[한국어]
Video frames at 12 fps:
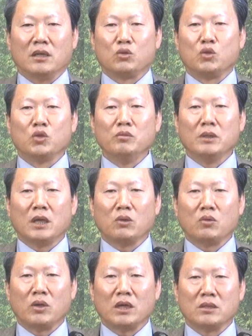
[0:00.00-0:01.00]

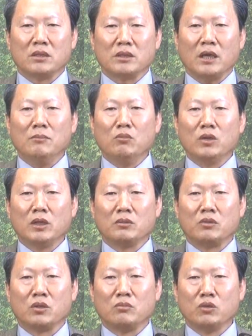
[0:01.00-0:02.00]
죽음이라고 하는 것에 함몰되어
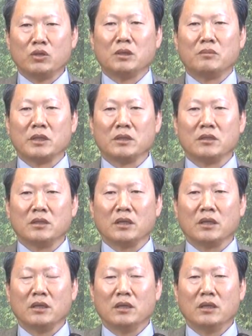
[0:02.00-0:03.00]
버리고
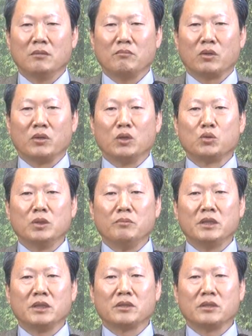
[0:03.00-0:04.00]
묻혀버렸는데 바로
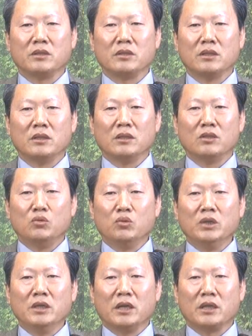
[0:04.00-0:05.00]
예수님께서
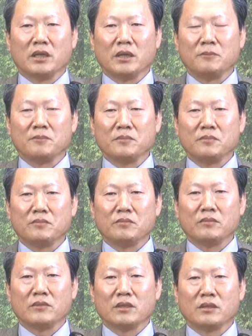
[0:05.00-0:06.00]
유일하게
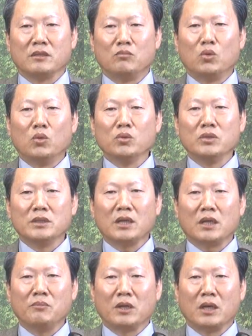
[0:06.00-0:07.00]
그 모든
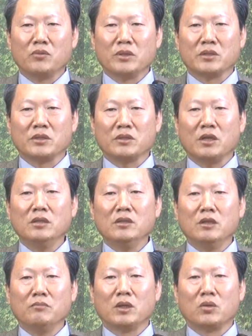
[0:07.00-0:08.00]
사람 가운데서 첫
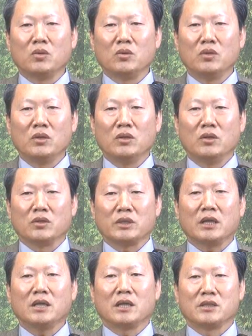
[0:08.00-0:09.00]
열매로 어,
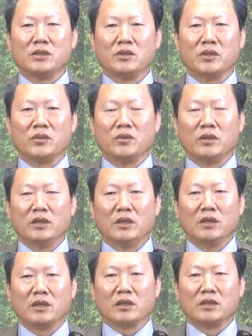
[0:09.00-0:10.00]
살아나신 거예요.
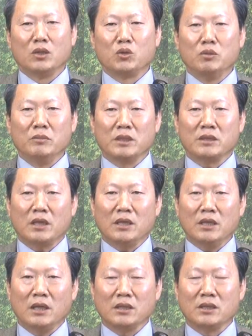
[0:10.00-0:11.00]
그러니까 예수님이 이제
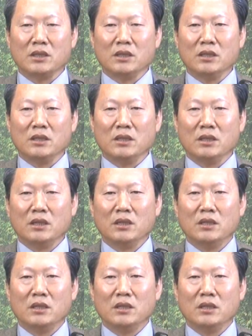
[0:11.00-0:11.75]
살아나시는